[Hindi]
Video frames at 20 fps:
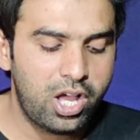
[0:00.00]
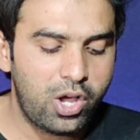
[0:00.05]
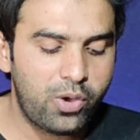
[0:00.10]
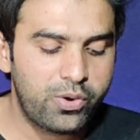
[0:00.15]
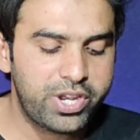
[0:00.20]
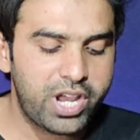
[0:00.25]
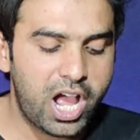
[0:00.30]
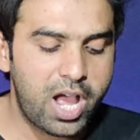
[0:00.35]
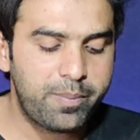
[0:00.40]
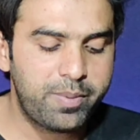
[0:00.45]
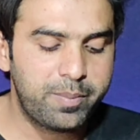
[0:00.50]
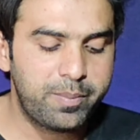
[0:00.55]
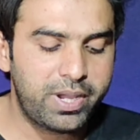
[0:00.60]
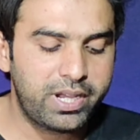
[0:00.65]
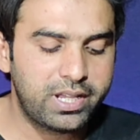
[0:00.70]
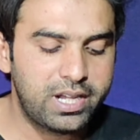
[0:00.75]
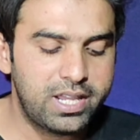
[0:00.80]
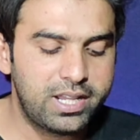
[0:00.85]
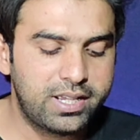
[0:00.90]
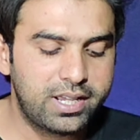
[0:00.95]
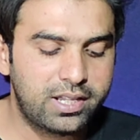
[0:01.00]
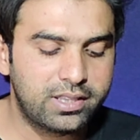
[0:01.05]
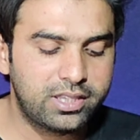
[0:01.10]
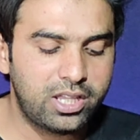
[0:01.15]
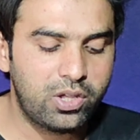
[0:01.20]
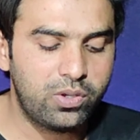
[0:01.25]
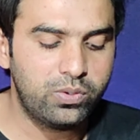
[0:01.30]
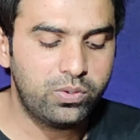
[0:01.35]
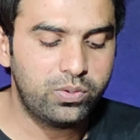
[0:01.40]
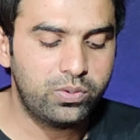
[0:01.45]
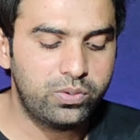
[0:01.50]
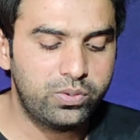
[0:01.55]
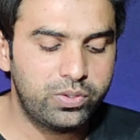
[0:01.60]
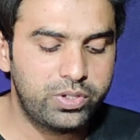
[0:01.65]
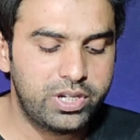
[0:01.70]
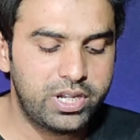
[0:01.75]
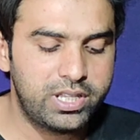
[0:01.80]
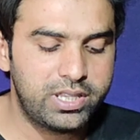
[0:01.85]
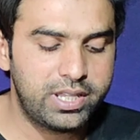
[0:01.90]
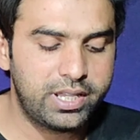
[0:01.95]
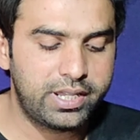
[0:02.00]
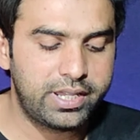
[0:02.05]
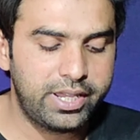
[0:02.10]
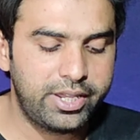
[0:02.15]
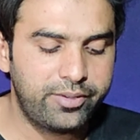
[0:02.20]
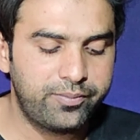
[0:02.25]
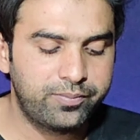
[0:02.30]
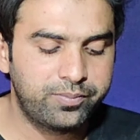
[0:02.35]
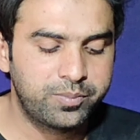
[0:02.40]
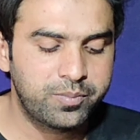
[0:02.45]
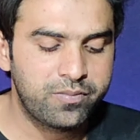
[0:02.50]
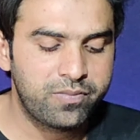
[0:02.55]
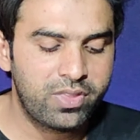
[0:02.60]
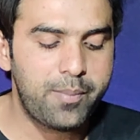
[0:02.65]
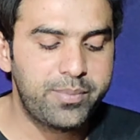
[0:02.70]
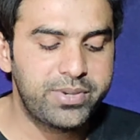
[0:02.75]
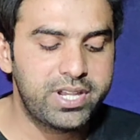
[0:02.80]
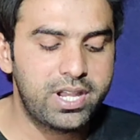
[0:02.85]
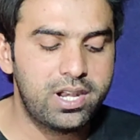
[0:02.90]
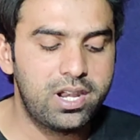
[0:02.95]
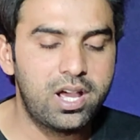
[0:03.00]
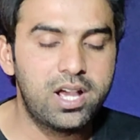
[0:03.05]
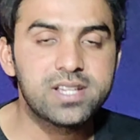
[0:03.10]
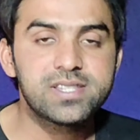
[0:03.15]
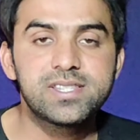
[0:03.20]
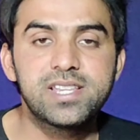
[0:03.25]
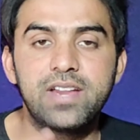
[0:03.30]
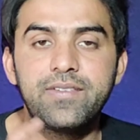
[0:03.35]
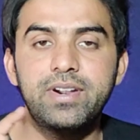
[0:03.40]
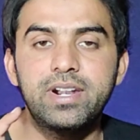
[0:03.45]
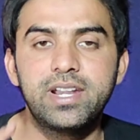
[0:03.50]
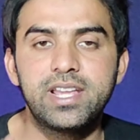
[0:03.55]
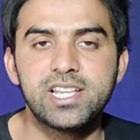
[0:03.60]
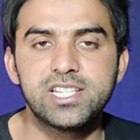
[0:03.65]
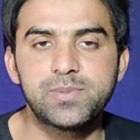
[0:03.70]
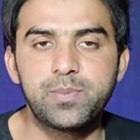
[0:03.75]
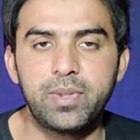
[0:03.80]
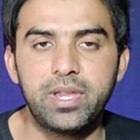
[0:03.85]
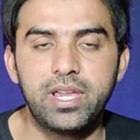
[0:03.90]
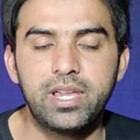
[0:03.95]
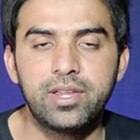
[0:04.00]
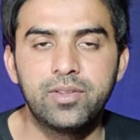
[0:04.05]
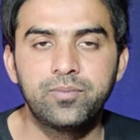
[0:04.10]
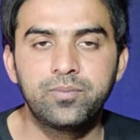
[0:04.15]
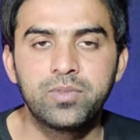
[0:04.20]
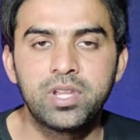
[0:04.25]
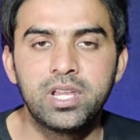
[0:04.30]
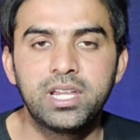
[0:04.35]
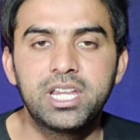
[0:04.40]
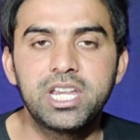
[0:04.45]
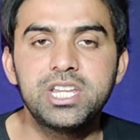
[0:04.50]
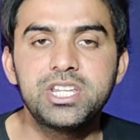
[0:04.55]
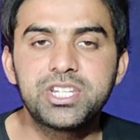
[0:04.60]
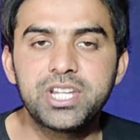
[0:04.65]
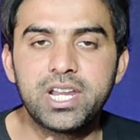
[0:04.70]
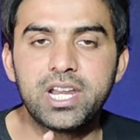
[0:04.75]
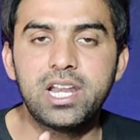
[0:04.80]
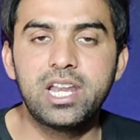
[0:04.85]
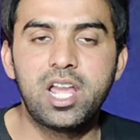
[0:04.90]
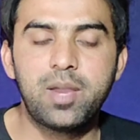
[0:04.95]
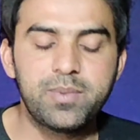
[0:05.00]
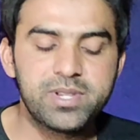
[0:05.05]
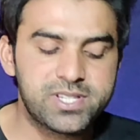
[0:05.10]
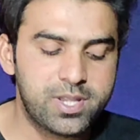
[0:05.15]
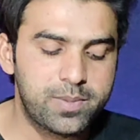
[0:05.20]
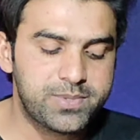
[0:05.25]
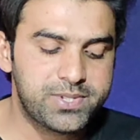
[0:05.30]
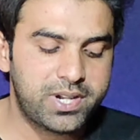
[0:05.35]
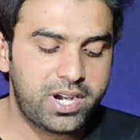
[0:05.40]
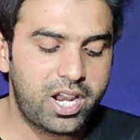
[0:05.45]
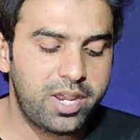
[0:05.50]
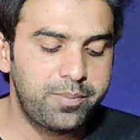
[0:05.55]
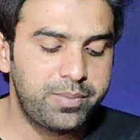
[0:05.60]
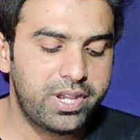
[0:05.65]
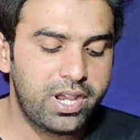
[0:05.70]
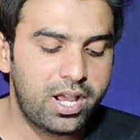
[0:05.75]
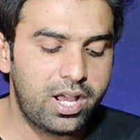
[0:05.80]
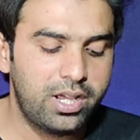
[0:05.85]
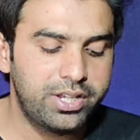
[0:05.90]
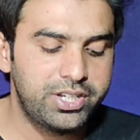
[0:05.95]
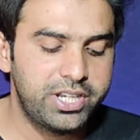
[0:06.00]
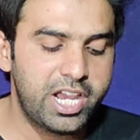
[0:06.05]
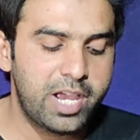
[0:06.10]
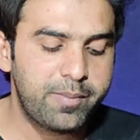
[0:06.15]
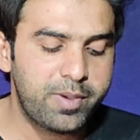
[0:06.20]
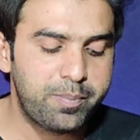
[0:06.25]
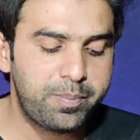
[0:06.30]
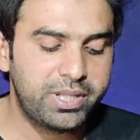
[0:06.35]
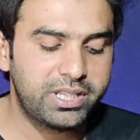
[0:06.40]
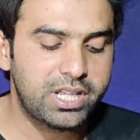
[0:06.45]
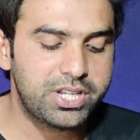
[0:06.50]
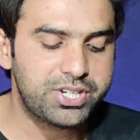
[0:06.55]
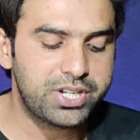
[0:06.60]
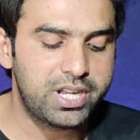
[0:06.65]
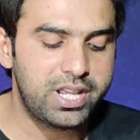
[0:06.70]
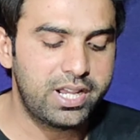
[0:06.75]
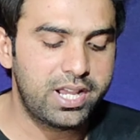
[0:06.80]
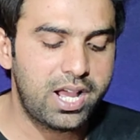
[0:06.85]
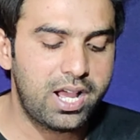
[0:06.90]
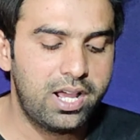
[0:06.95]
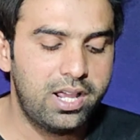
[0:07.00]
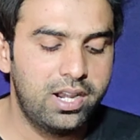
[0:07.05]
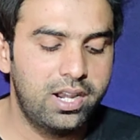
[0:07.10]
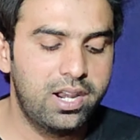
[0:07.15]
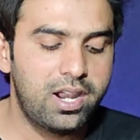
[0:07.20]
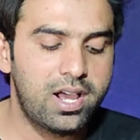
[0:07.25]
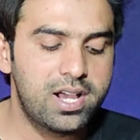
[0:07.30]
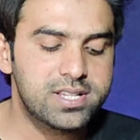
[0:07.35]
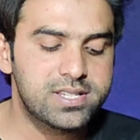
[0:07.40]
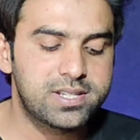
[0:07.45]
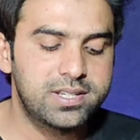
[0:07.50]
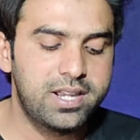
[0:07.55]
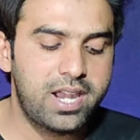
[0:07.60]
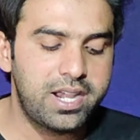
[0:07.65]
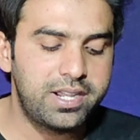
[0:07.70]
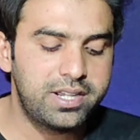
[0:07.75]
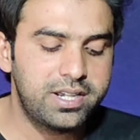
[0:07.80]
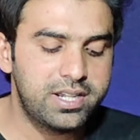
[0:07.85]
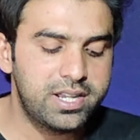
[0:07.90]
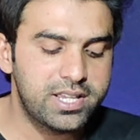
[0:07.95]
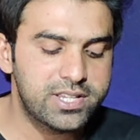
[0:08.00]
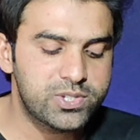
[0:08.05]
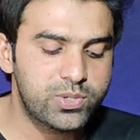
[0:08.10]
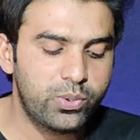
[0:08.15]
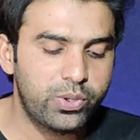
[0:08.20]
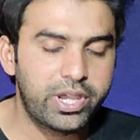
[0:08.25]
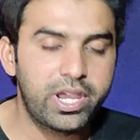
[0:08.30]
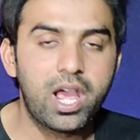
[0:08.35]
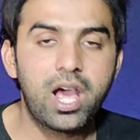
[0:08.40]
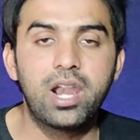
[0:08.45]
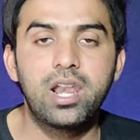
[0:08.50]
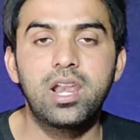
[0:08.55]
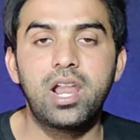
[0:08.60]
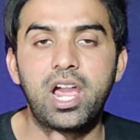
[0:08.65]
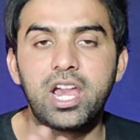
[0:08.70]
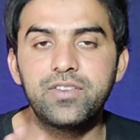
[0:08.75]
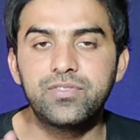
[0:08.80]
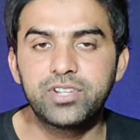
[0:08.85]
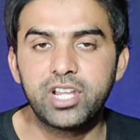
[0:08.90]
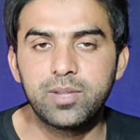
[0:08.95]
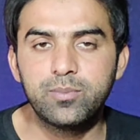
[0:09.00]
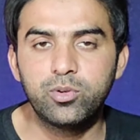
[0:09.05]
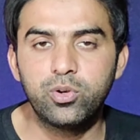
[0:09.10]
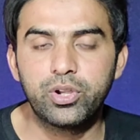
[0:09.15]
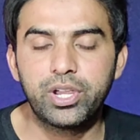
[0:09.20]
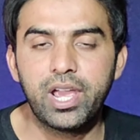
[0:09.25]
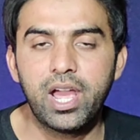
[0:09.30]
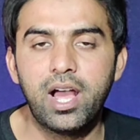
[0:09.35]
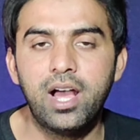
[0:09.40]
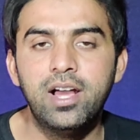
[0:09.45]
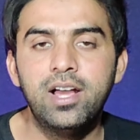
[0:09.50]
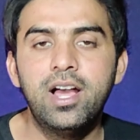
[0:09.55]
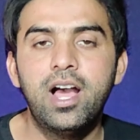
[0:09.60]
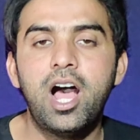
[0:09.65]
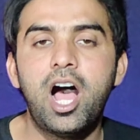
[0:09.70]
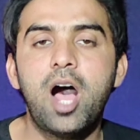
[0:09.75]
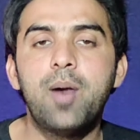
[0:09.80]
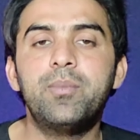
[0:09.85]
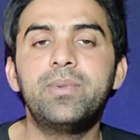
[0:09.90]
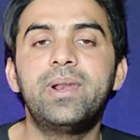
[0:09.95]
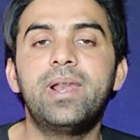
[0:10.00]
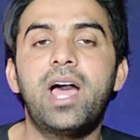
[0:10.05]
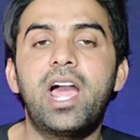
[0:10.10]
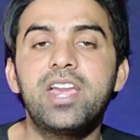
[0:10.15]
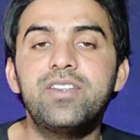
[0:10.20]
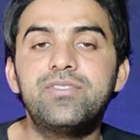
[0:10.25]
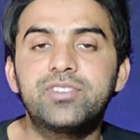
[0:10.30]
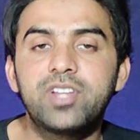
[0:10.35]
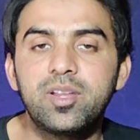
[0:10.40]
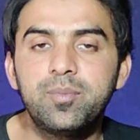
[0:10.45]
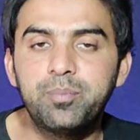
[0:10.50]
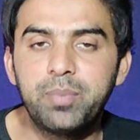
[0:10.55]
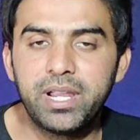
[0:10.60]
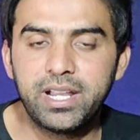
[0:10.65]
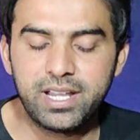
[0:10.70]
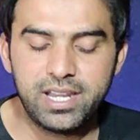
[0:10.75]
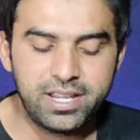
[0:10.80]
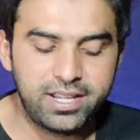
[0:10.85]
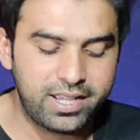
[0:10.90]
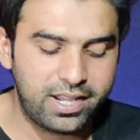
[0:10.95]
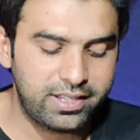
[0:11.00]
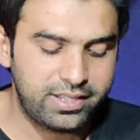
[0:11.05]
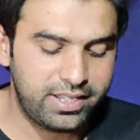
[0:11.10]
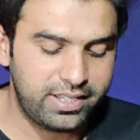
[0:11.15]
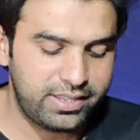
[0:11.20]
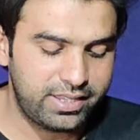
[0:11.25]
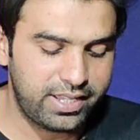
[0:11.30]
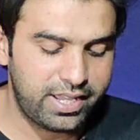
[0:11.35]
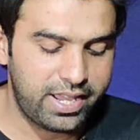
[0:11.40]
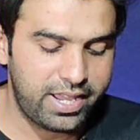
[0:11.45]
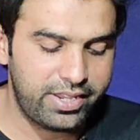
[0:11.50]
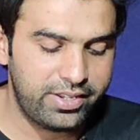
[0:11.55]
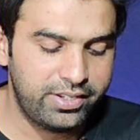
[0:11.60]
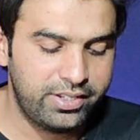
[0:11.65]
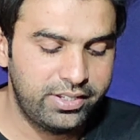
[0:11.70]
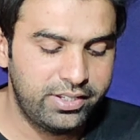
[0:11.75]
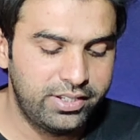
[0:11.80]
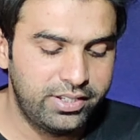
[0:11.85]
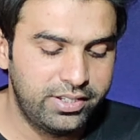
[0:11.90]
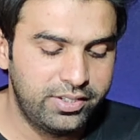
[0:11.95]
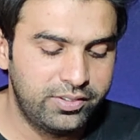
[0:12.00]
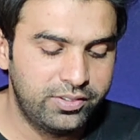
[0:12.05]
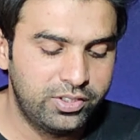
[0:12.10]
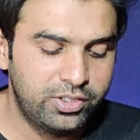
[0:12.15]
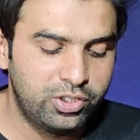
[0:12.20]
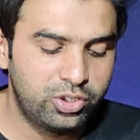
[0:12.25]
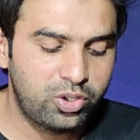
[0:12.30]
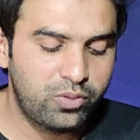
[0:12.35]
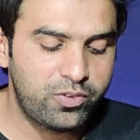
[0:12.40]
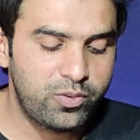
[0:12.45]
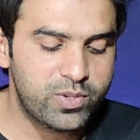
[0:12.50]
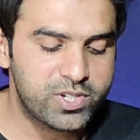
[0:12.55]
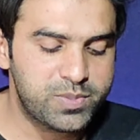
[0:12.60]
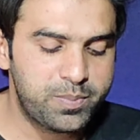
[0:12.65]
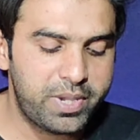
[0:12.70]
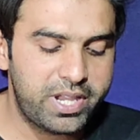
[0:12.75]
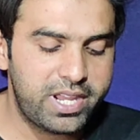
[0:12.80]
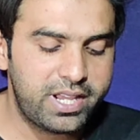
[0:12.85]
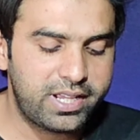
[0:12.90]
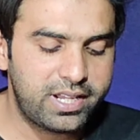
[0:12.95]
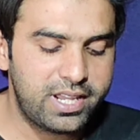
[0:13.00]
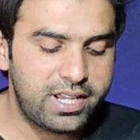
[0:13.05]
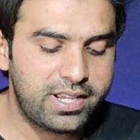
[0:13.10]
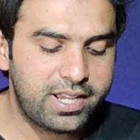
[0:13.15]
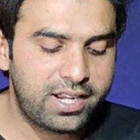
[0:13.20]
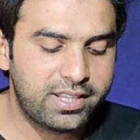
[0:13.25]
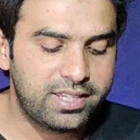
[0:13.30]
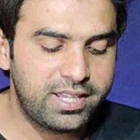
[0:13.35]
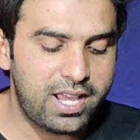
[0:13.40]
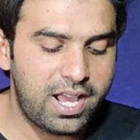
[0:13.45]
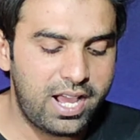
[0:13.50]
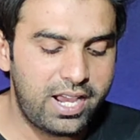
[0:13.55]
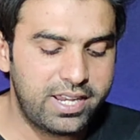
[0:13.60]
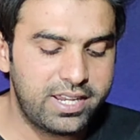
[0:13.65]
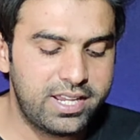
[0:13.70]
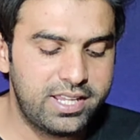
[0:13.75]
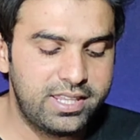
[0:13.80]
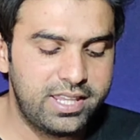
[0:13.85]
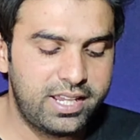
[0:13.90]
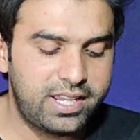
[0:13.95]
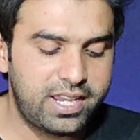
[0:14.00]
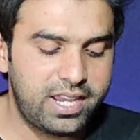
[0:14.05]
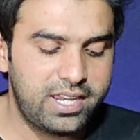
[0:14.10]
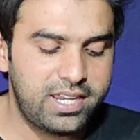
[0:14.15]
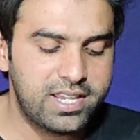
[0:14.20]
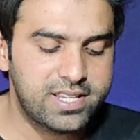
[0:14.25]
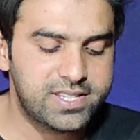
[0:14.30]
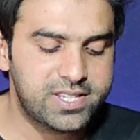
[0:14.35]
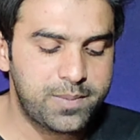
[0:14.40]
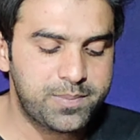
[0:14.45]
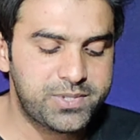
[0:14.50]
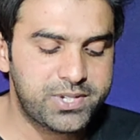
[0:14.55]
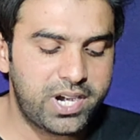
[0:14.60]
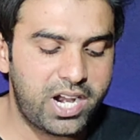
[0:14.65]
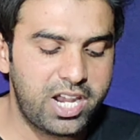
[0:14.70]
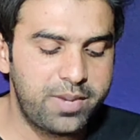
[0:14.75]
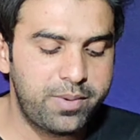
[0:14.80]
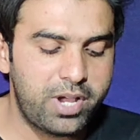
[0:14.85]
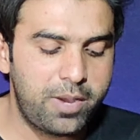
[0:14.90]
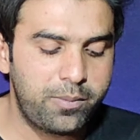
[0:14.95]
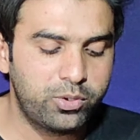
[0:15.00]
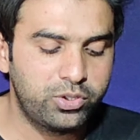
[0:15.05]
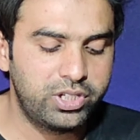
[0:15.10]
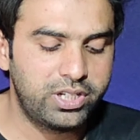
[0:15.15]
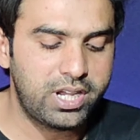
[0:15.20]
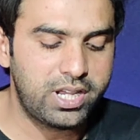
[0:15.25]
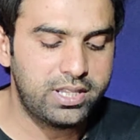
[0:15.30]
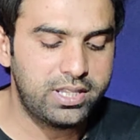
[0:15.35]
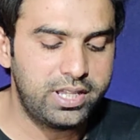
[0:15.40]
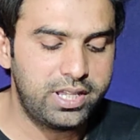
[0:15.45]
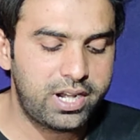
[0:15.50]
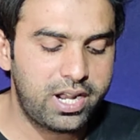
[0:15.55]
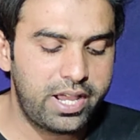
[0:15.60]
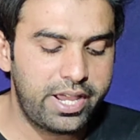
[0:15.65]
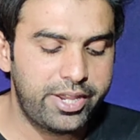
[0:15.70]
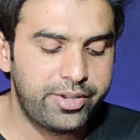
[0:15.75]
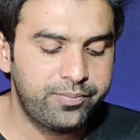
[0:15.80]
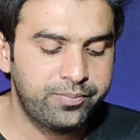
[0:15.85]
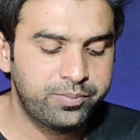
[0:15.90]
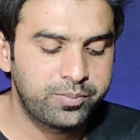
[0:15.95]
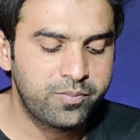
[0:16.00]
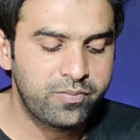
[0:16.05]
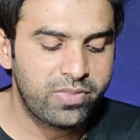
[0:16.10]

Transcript: और यहाँ पे मैं क्लिक करता हूँ ये देखें अब ये लास्ट सेवन डेज़ में किन चैनल ने हमें सब्सक्राइब किया ये हमें पता चलेगा लास्ट नाइन्टी डेज़ हो गया लाइफ टाइम हो गया हम लाइफ टाइम पर क्लिक कर देते हैं तो व्यूवर्स मैंने क्लिक कर दिया ये देखें ये सब्सक्राइब आपको दिखाई दे रहा है